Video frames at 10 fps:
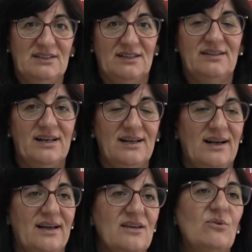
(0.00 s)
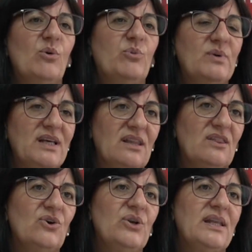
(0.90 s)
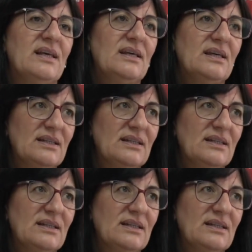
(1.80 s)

tan de estar en la calle como publicaciones,